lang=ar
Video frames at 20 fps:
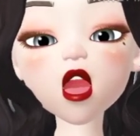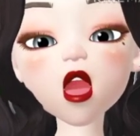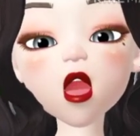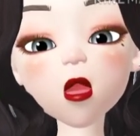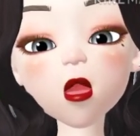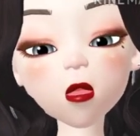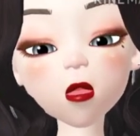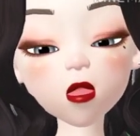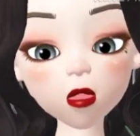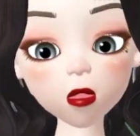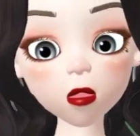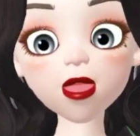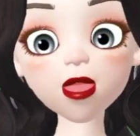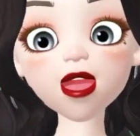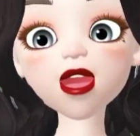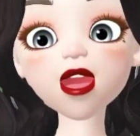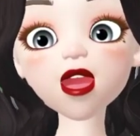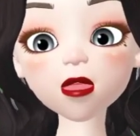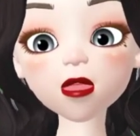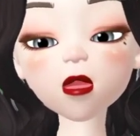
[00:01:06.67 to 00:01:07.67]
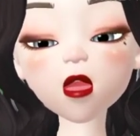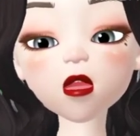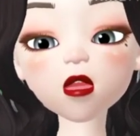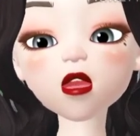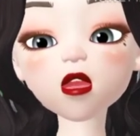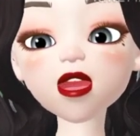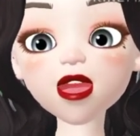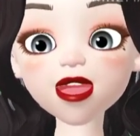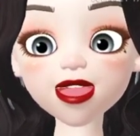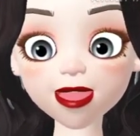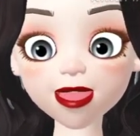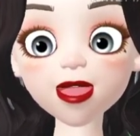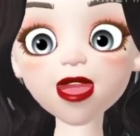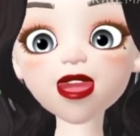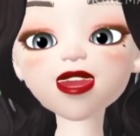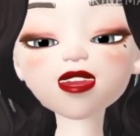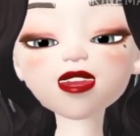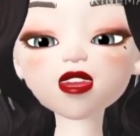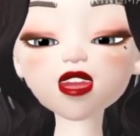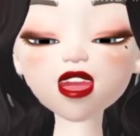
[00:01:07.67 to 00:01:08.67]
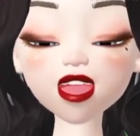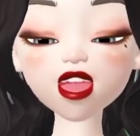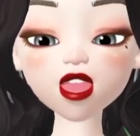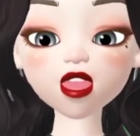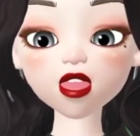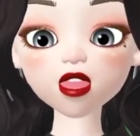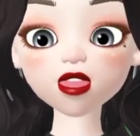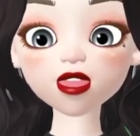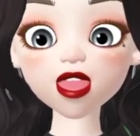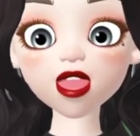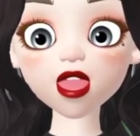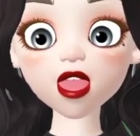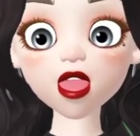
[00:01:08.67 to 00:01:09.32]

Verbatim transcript: وتواجه بعض الازمات الشديده